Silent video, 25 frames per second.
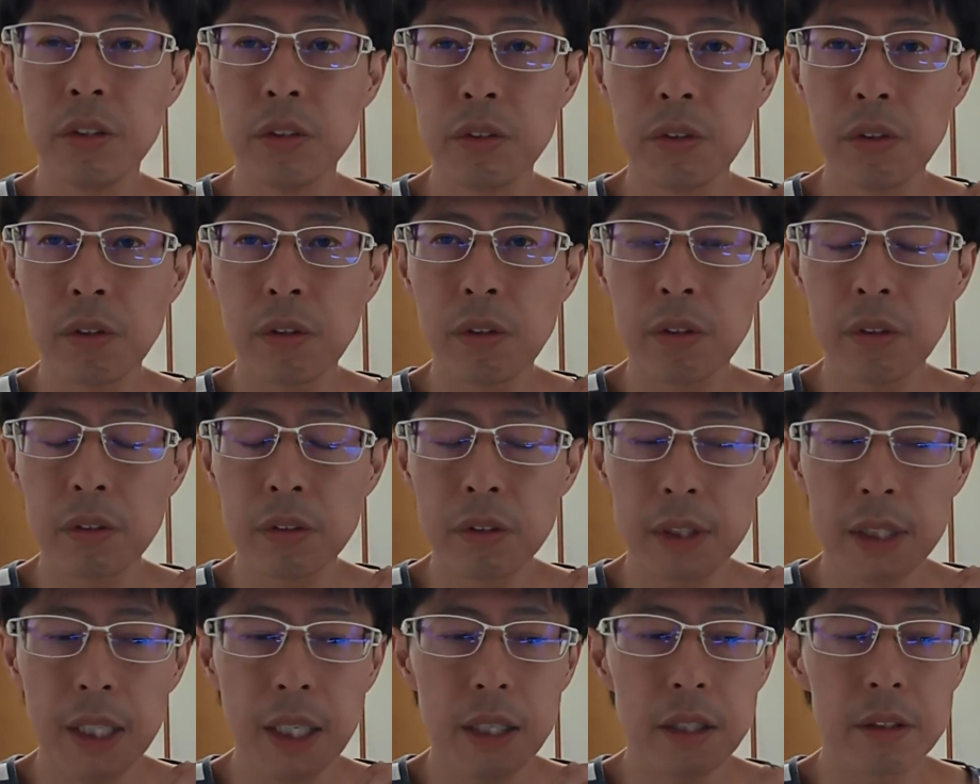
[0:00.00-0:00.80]
の
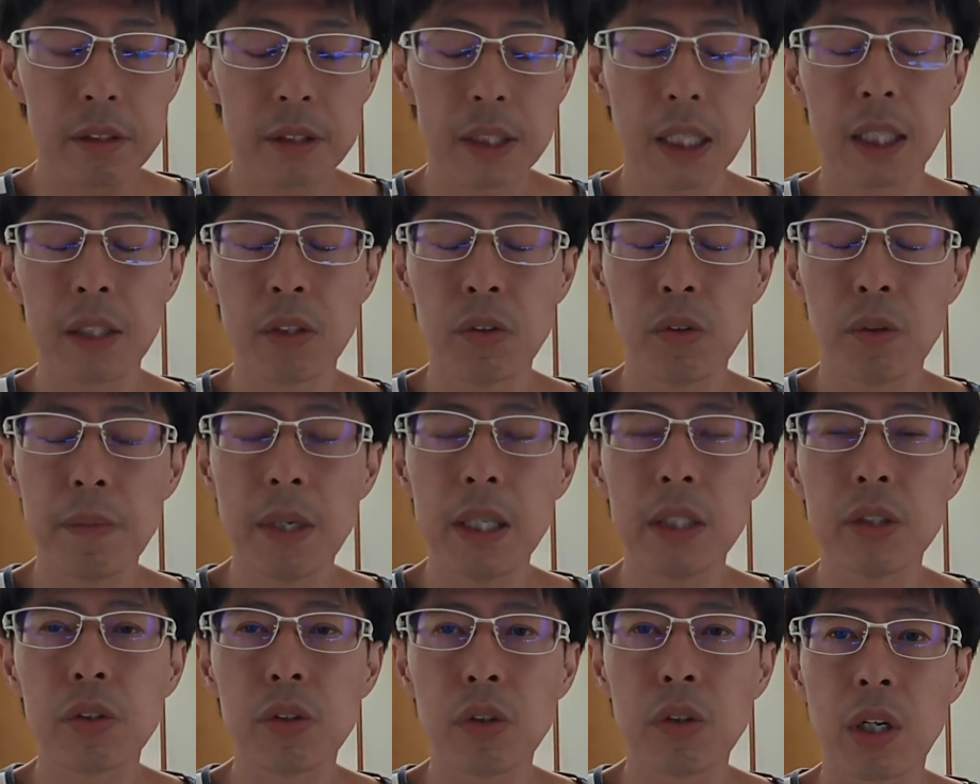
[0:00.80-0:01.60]
採掘可能
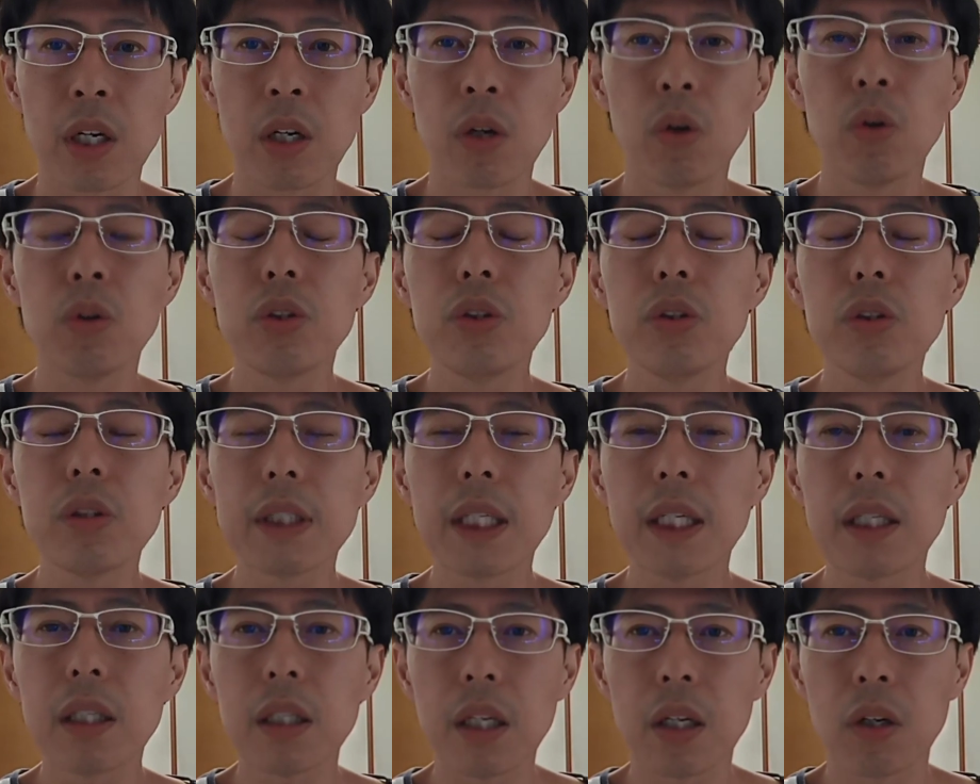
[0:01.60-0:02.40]
埋が
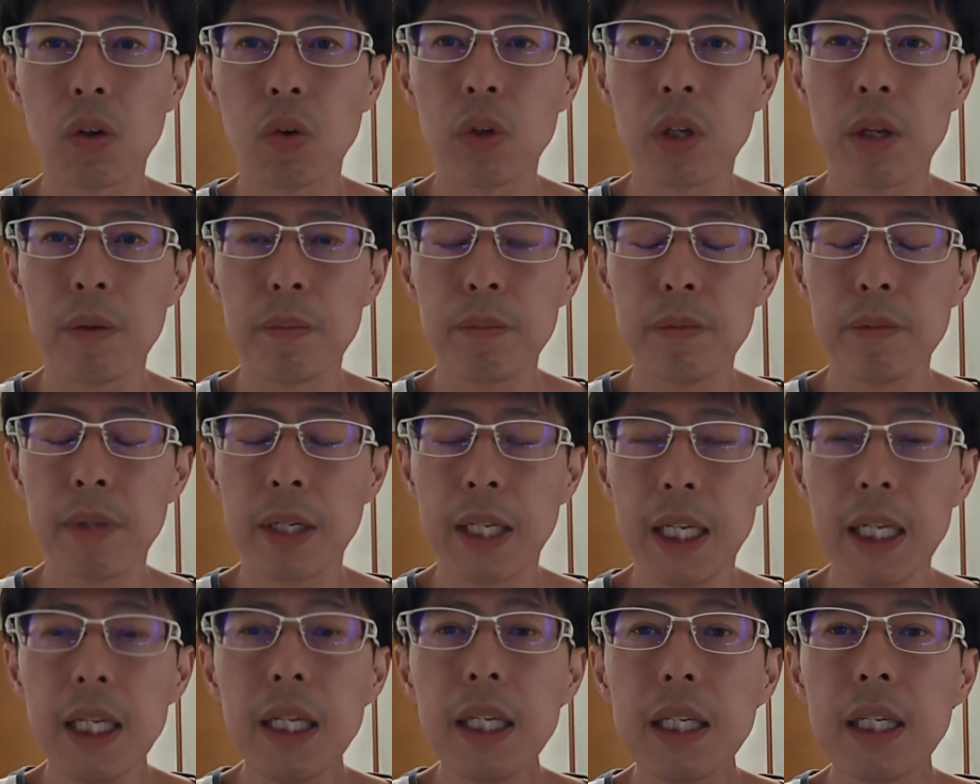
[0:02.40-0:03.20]
53.5年分ま
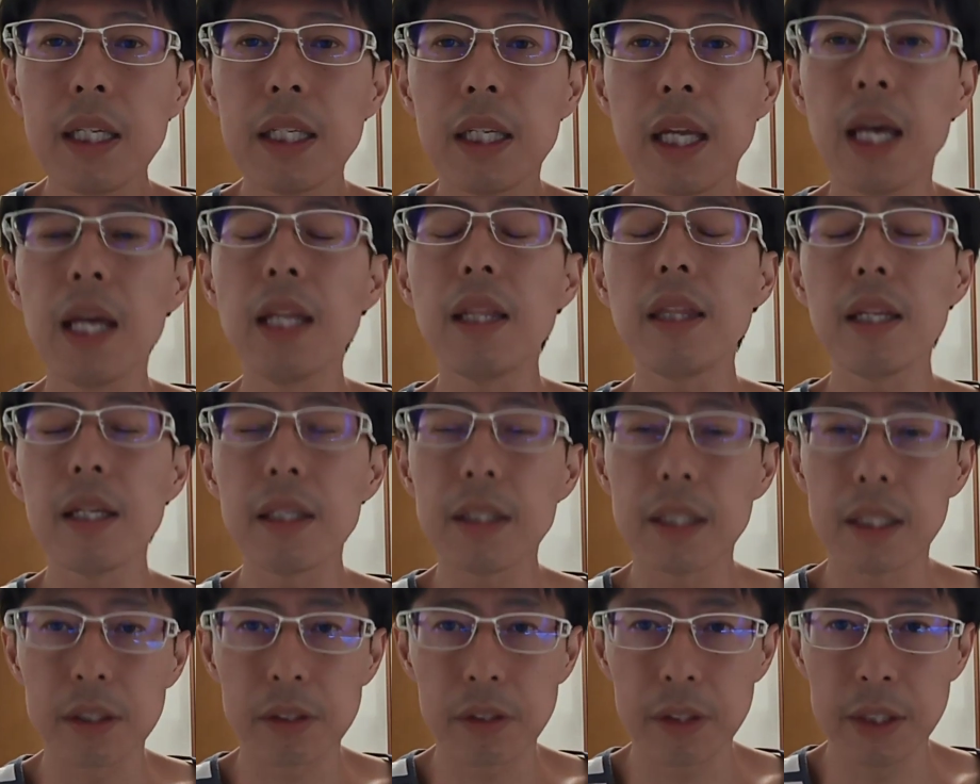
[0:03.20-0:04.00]
で一気に減った
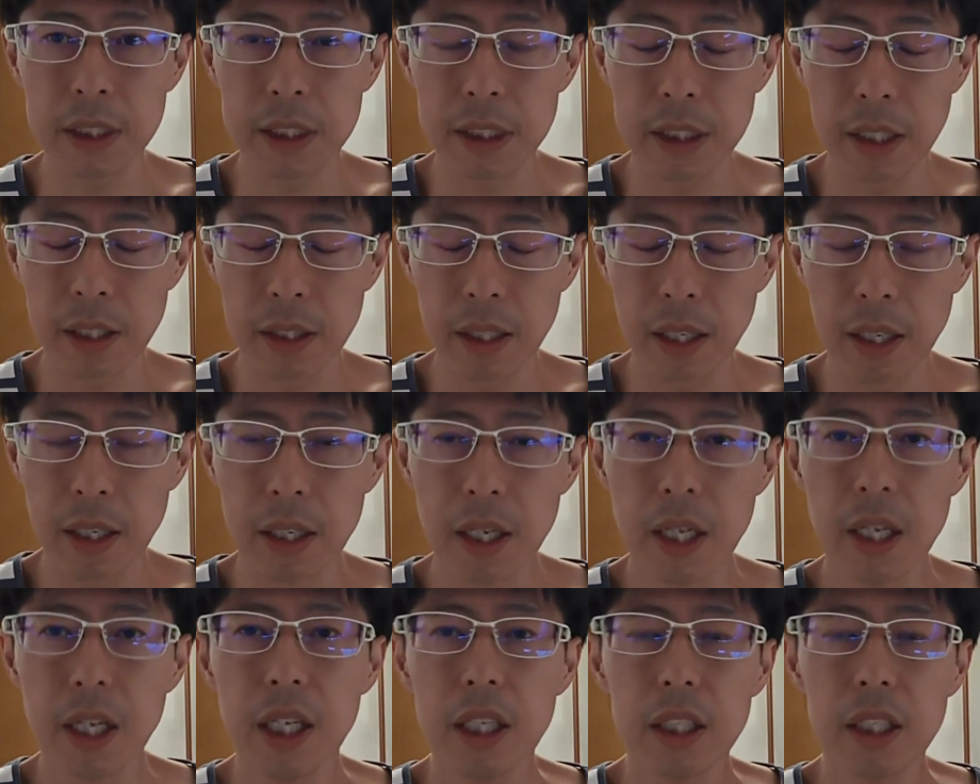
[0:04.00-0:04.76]
んですよ、1年で。